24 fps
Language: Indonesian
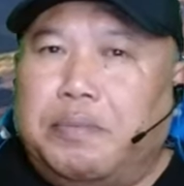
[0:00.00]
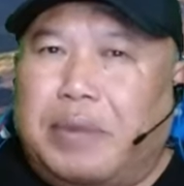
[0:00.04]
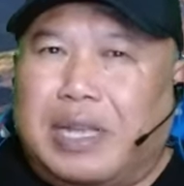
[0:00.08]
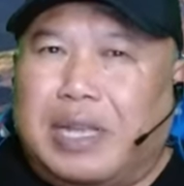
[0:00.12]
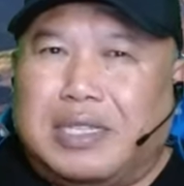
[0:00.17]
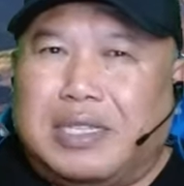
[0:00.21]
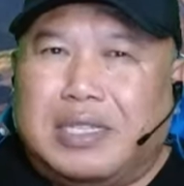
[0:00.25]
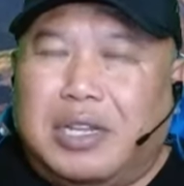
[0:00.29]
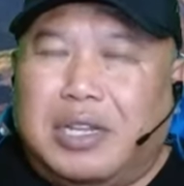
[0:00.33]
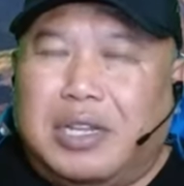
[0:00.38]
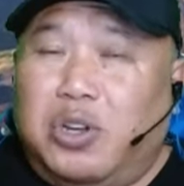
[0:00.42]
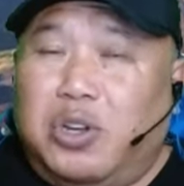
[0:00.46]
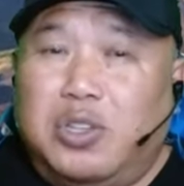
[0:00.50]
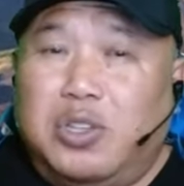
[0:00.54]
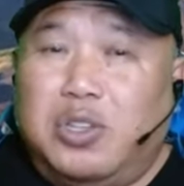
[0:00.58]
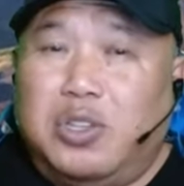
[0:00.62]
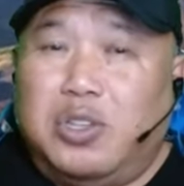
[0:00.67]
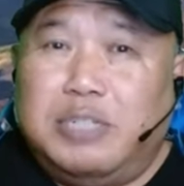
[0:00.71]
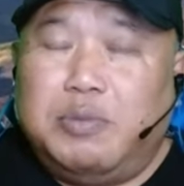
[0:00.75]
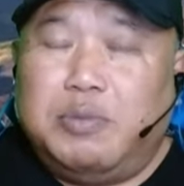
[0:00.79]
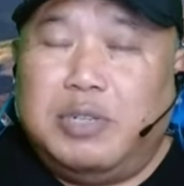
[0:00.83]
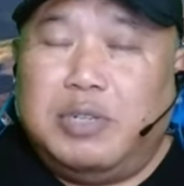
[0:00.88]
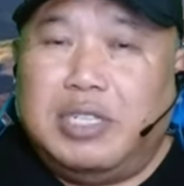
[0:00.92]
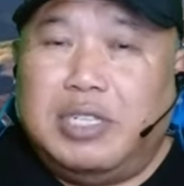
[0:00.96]

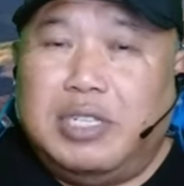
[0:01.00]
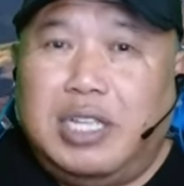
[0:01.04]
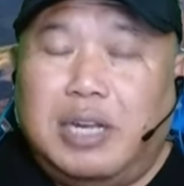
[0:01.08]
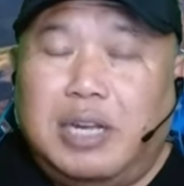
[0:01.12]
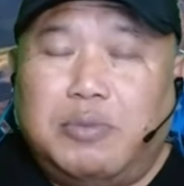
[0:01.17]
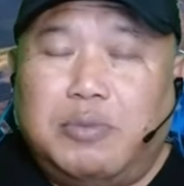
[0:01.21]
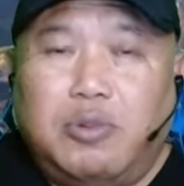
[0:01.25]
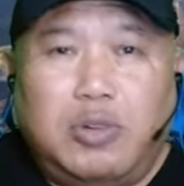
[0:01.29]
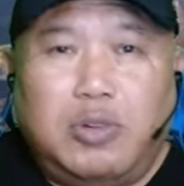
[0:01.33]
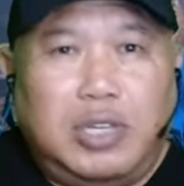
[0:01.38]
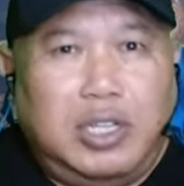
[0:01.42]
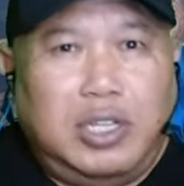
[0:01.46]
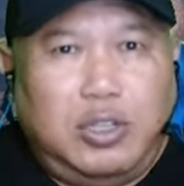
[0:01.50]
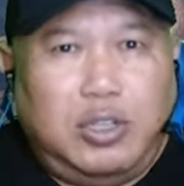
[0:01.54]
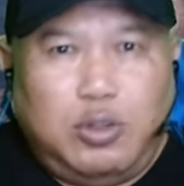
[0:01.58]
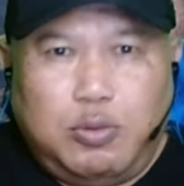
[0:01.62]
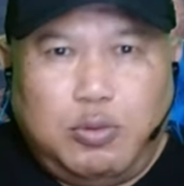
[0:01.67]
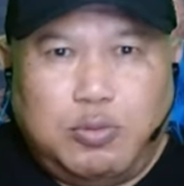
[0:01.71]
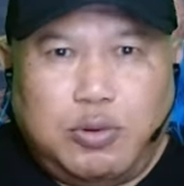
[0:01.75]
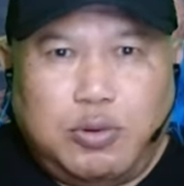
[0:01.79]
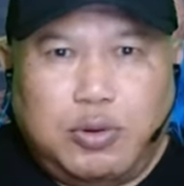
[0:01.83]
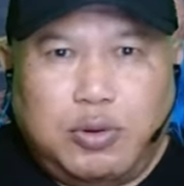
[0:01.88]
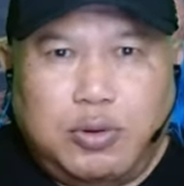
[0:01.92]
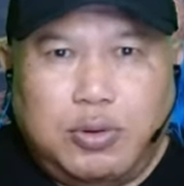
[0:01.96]
patriotisme tidak mungkin
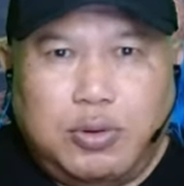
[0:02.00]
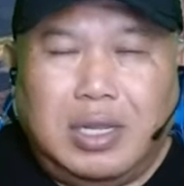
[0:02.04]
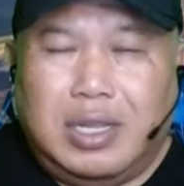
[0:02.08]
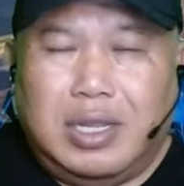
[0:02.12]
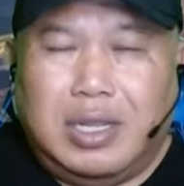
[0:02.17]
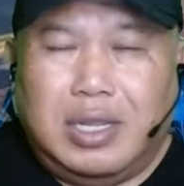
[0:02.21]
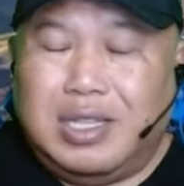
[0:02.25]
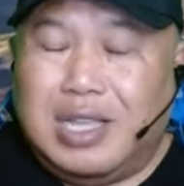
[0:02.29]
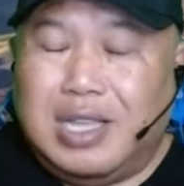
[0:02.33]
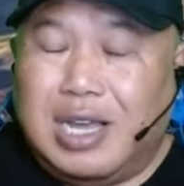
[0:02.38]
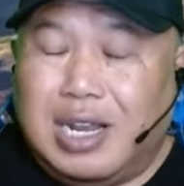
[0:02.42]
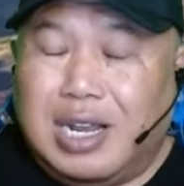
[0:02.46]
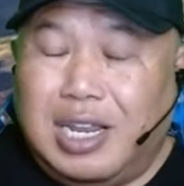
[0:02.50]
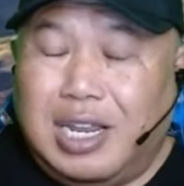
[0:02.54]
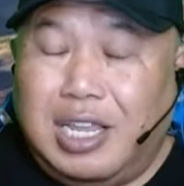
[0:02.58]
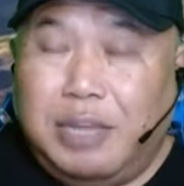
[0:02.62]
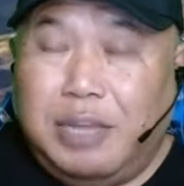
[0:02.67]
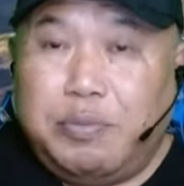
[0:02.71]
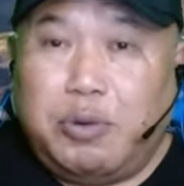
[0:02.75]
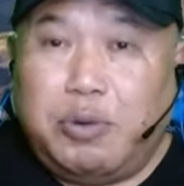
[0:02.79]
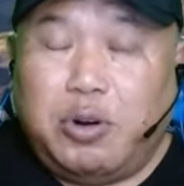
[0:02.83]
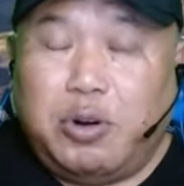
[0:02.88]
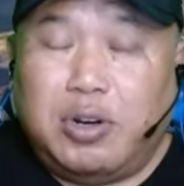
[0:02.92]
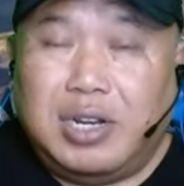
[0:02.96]
tumbuh dari
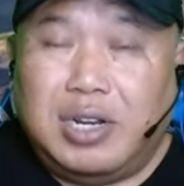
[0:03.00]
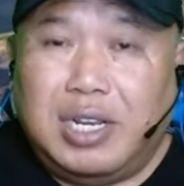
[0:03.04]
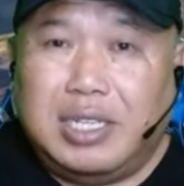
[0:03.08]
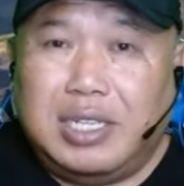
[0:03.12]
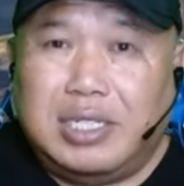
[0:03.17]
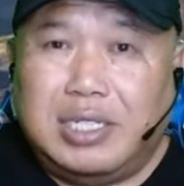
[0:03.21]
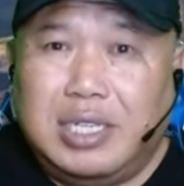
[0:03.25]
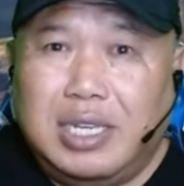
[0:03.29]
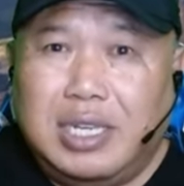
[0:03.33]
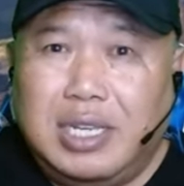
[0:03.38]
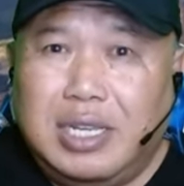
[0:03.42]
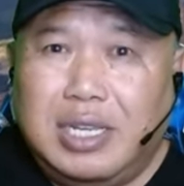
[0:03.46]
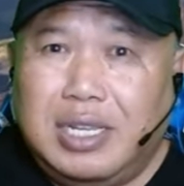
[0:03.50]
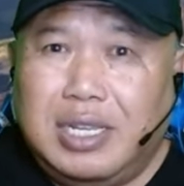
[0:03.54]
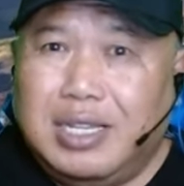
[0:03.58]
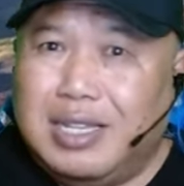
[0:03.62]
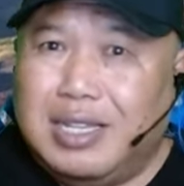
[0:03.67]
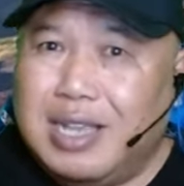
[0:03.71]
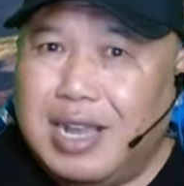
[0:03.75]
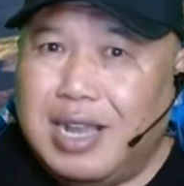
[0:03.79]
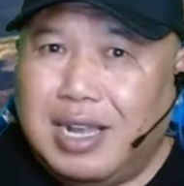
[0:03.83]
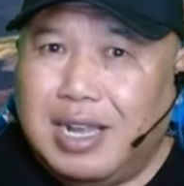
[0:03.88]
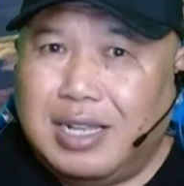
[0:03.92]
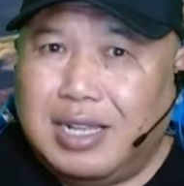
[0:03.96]
hipokrisi
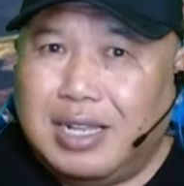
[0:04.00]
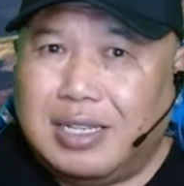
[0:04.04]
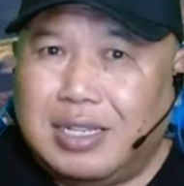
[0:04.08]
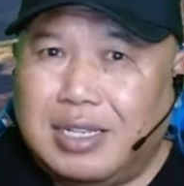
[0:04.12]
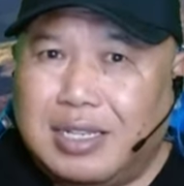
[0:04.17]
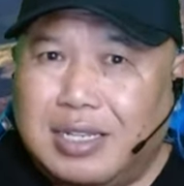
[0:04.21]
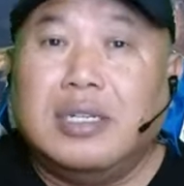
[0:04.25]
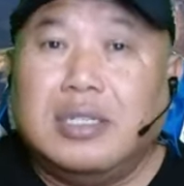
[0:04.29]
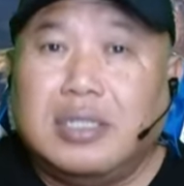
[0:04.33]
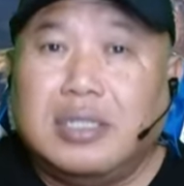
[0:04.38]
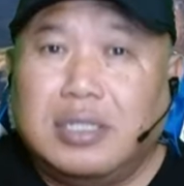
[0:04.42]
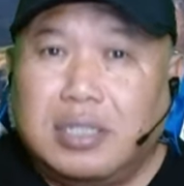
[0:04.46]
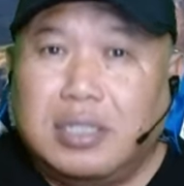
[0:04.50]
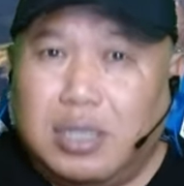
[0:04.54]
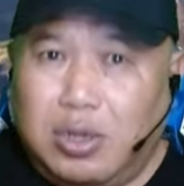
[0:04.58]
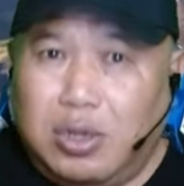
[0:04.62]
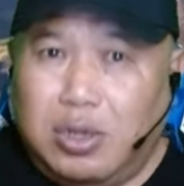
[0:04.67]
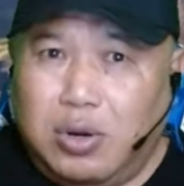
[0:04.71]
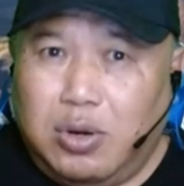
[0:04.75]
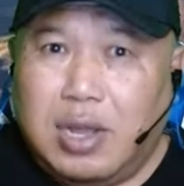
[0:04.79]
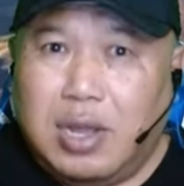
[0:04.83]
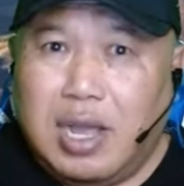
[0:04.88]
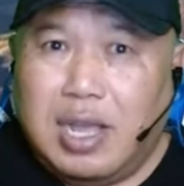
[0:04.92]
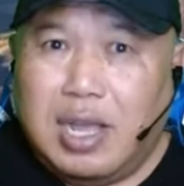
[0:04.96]
dan
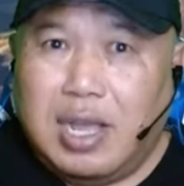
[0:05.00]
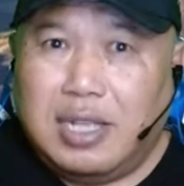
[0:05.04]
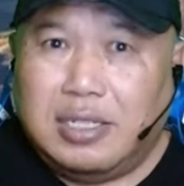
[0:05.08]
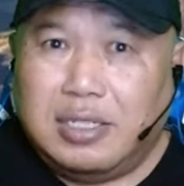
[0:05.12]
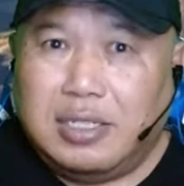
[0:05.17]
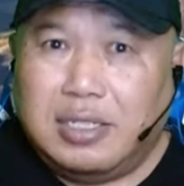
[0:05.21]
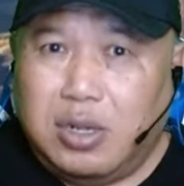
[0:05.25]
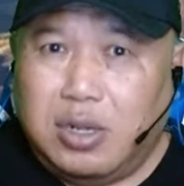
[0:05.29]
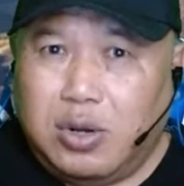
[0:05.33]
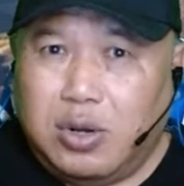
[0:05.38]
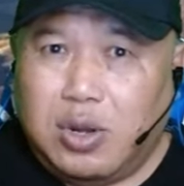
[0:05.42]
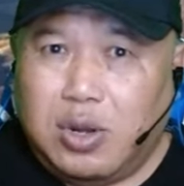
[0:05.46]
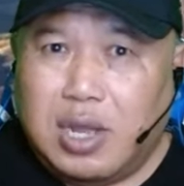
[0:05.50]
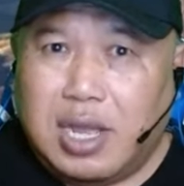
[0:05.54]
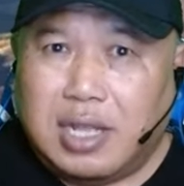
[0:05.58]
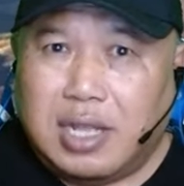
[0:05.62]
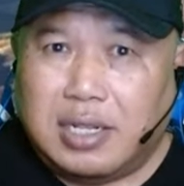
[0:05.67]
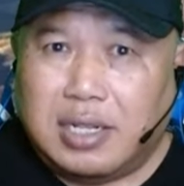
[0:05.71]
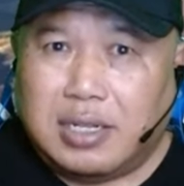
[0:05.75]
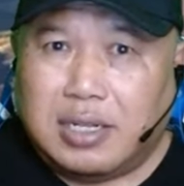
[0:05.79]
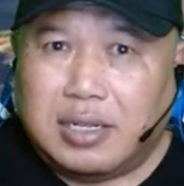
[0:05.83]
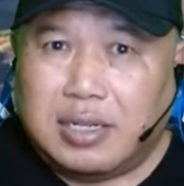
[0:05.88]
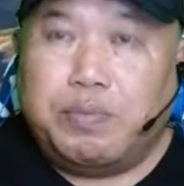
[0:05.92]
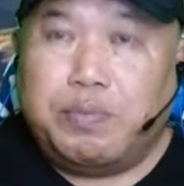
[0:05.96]
slogan-slogan.